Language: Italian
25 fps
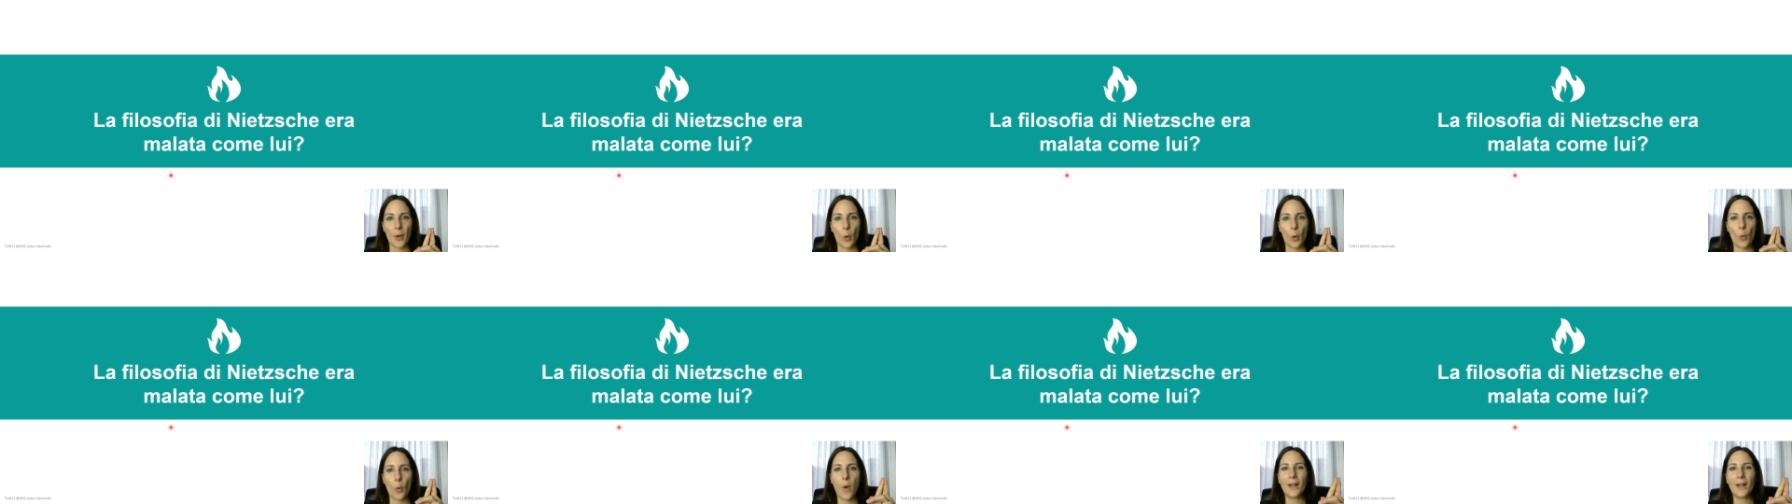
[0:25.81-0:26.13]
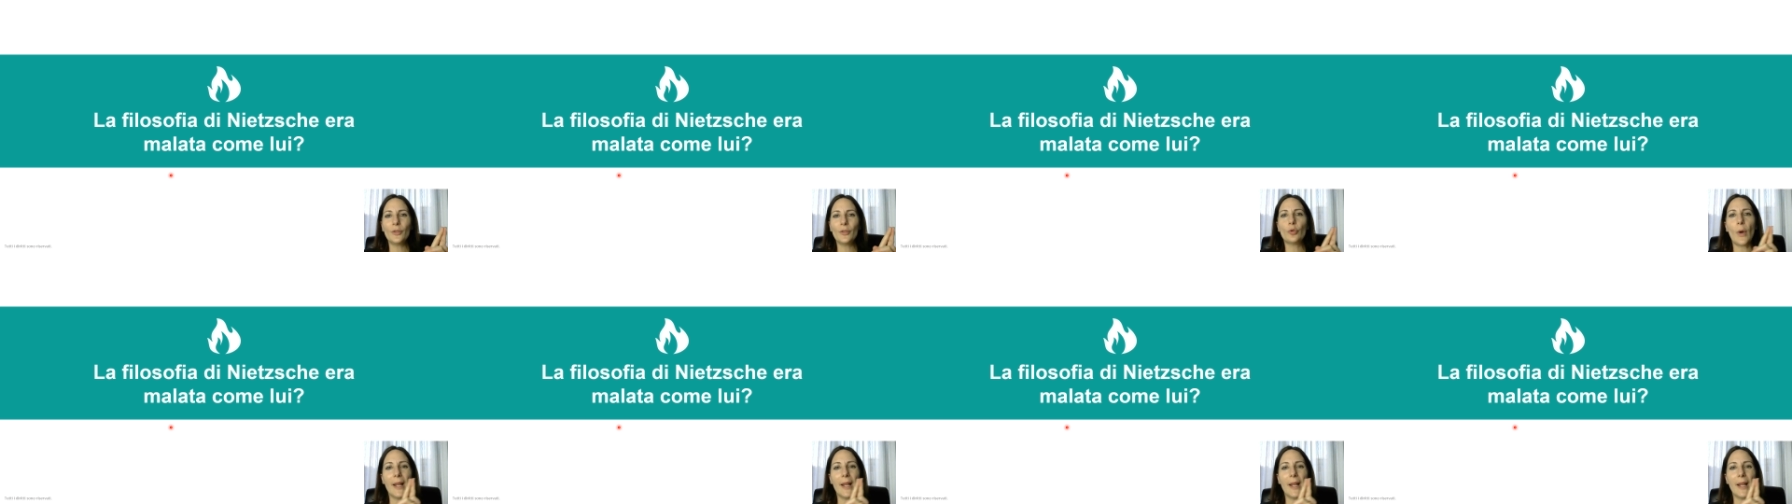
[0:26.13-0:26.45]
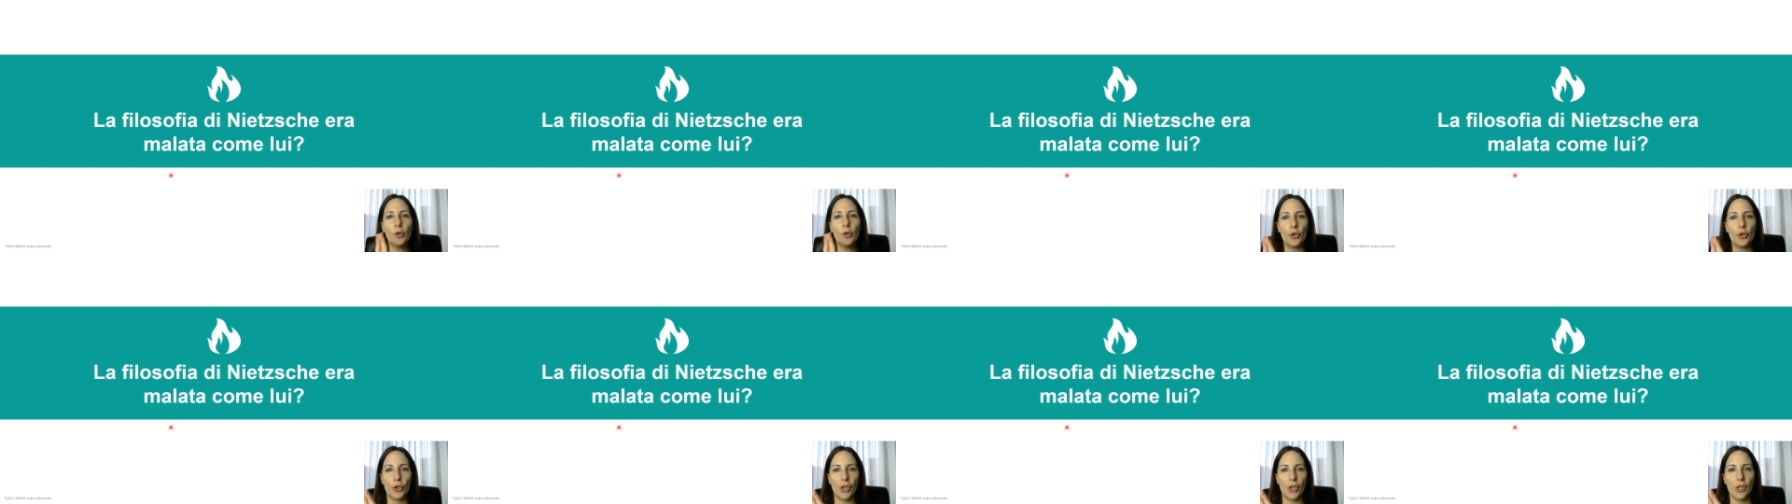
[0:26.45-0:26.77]
quanto ha
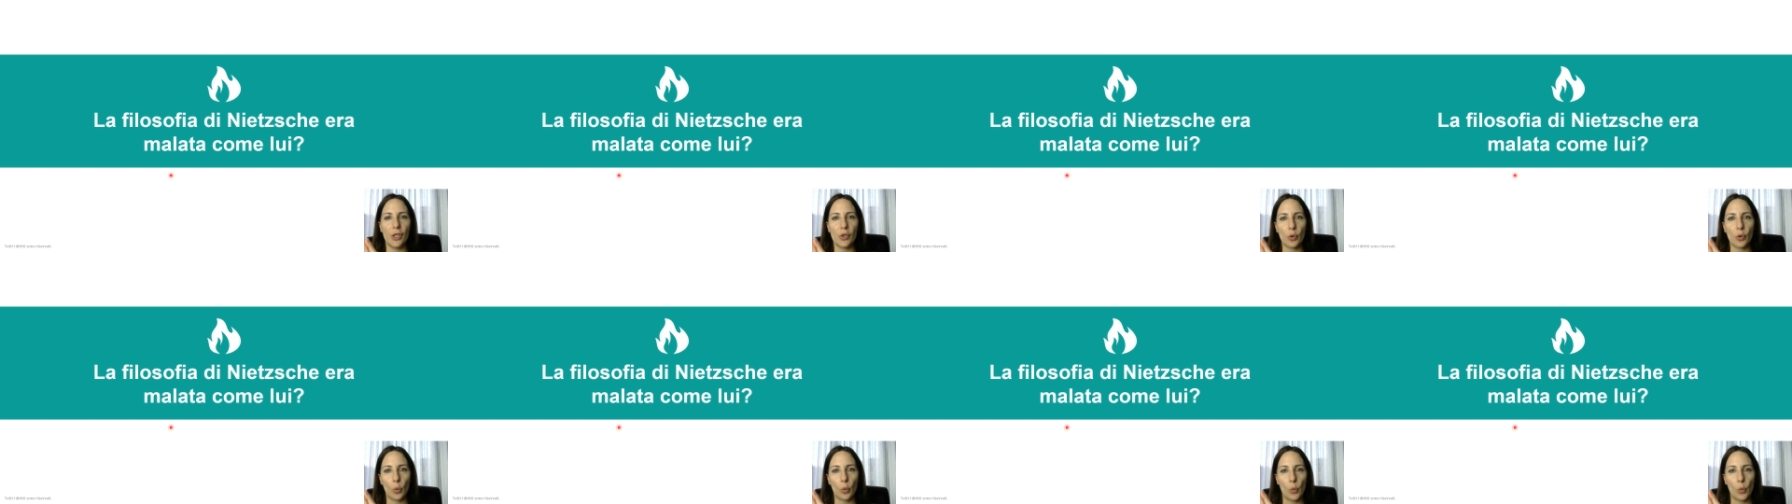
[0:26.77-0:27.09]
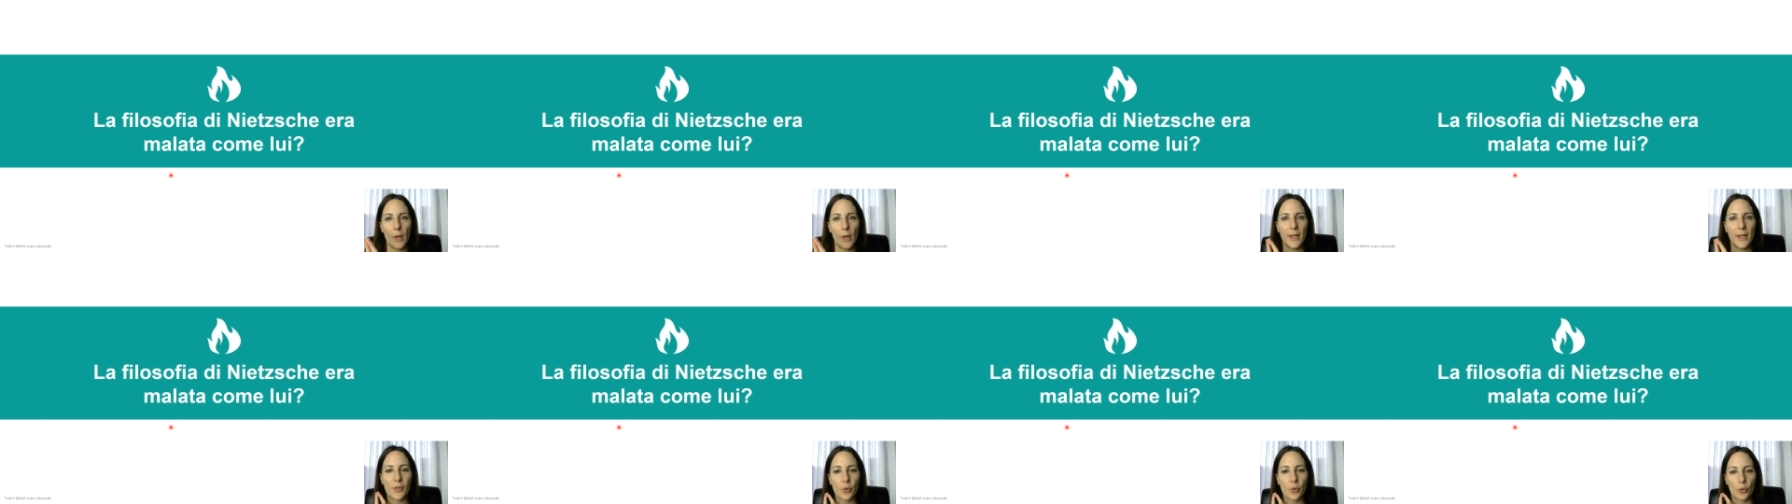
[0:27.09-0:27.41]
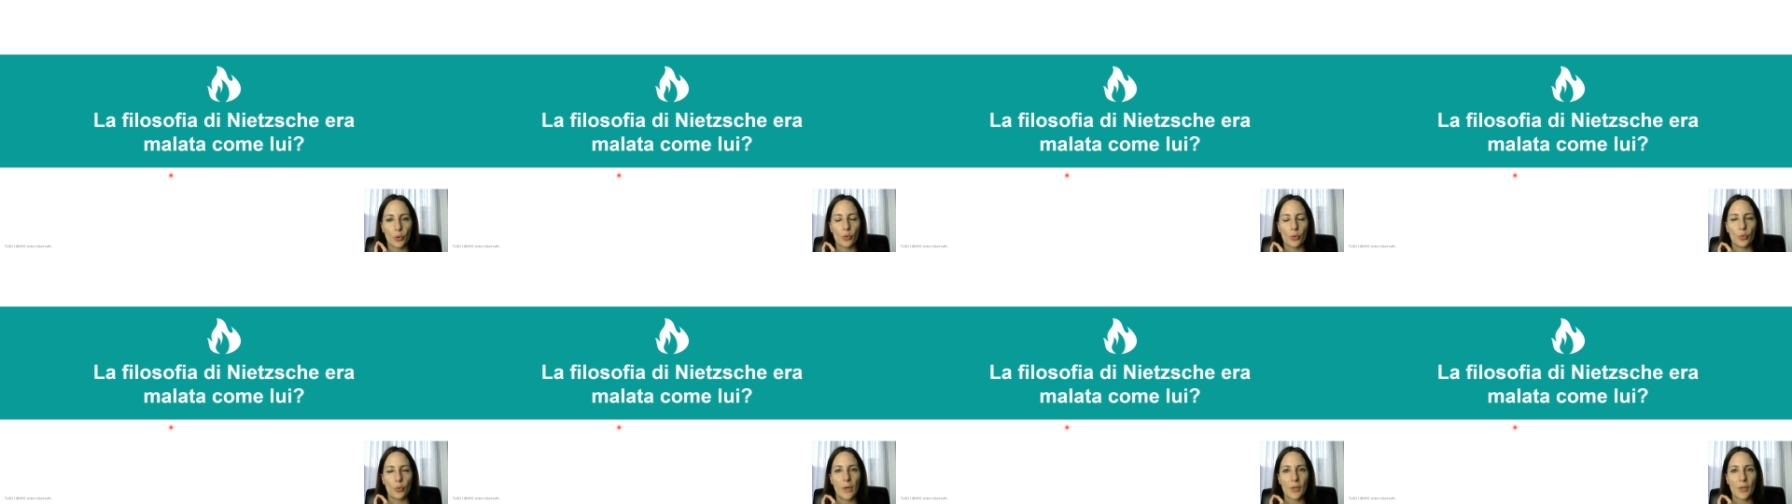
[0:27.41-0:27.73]
inciso questo
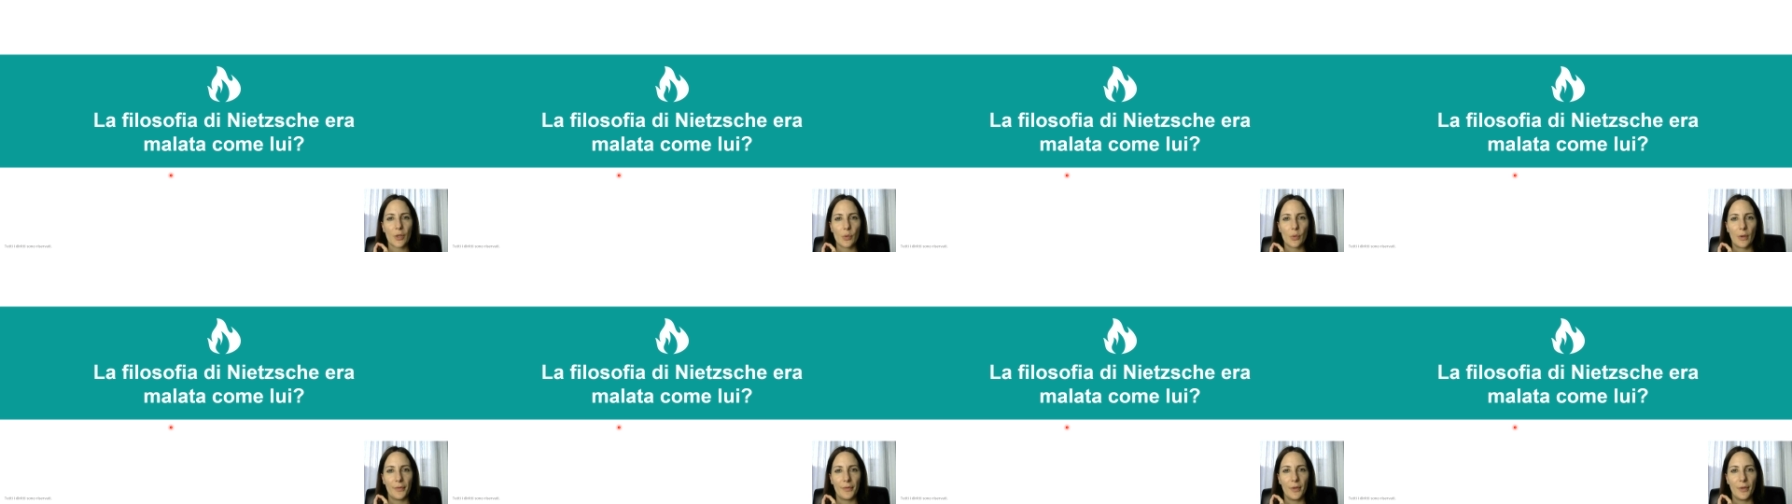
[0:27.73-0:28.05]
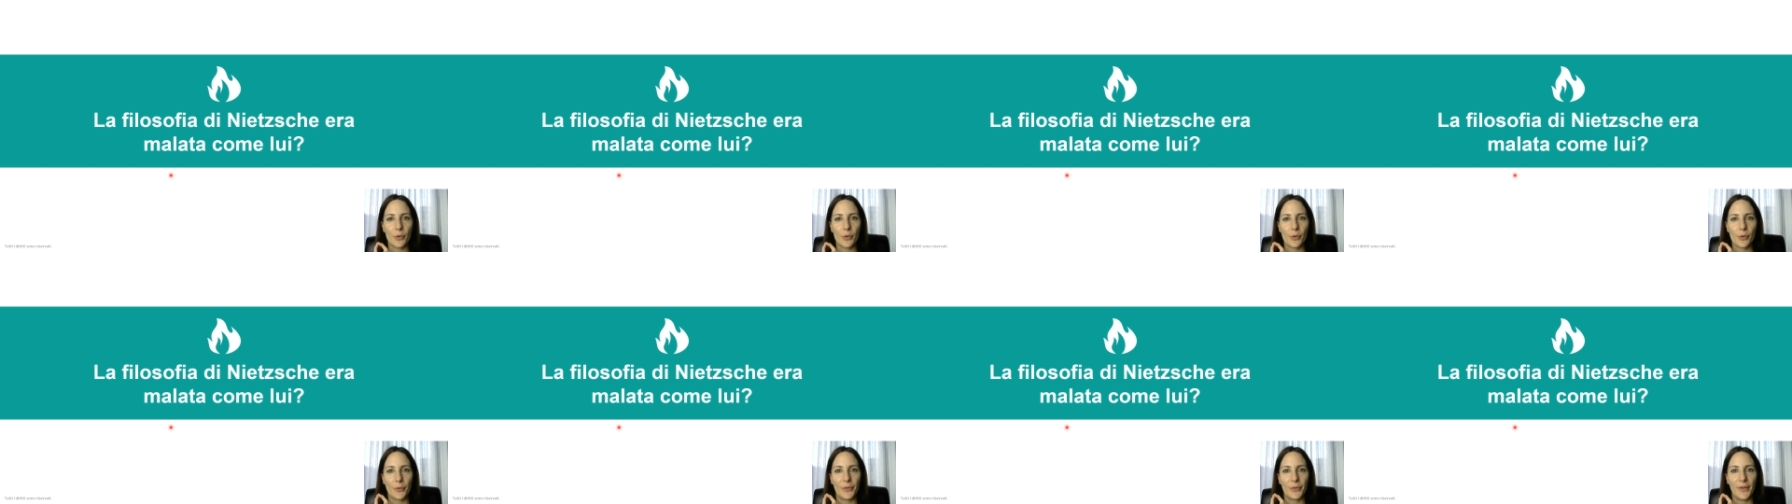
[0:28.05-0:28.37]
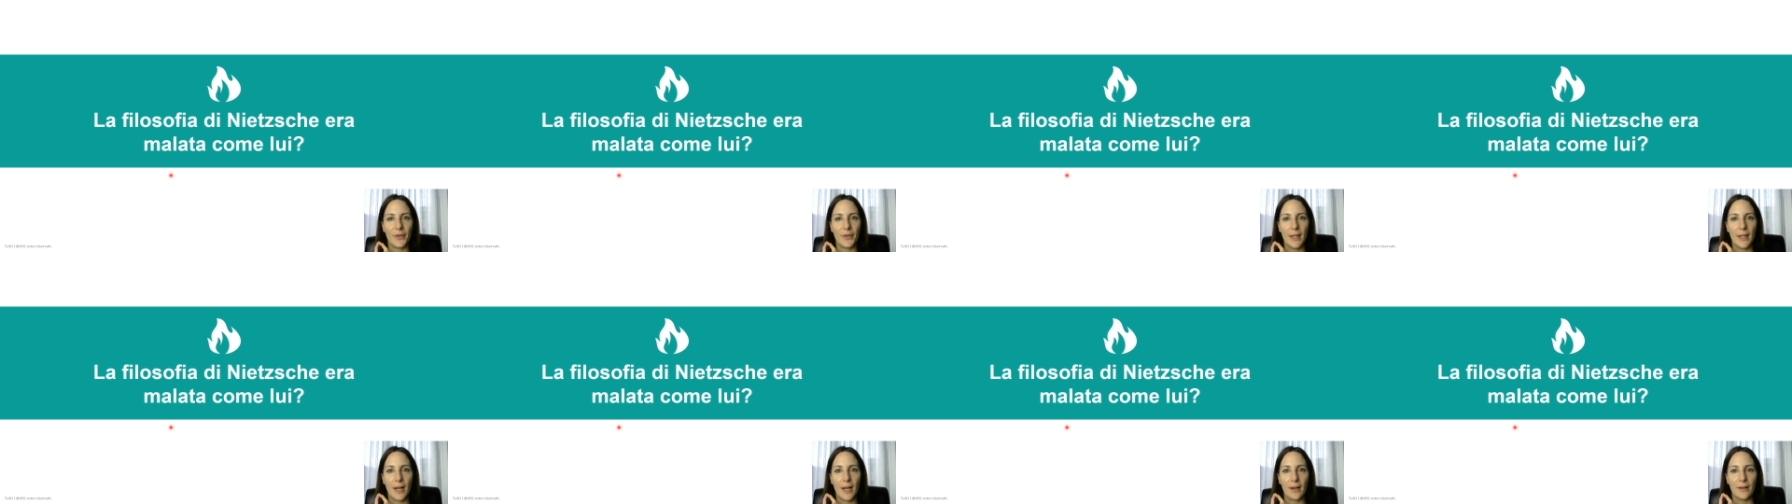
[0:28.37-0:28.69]
sulla sua
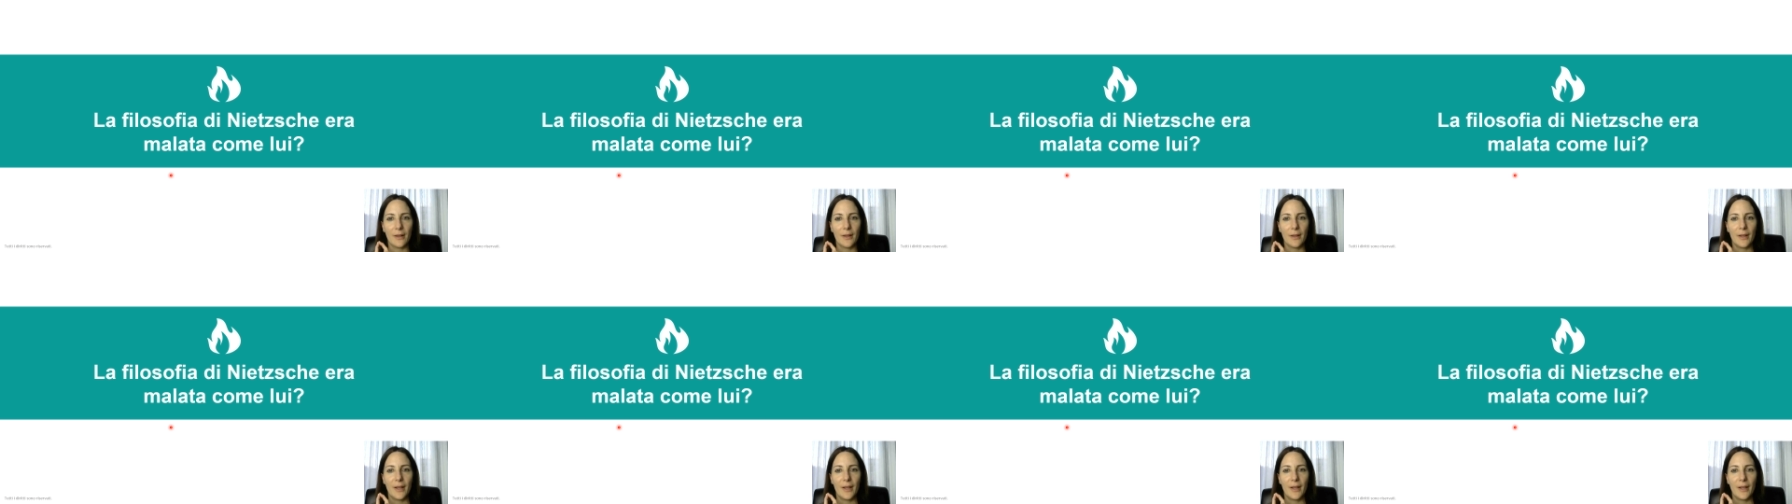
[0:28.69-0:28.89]
filosofia?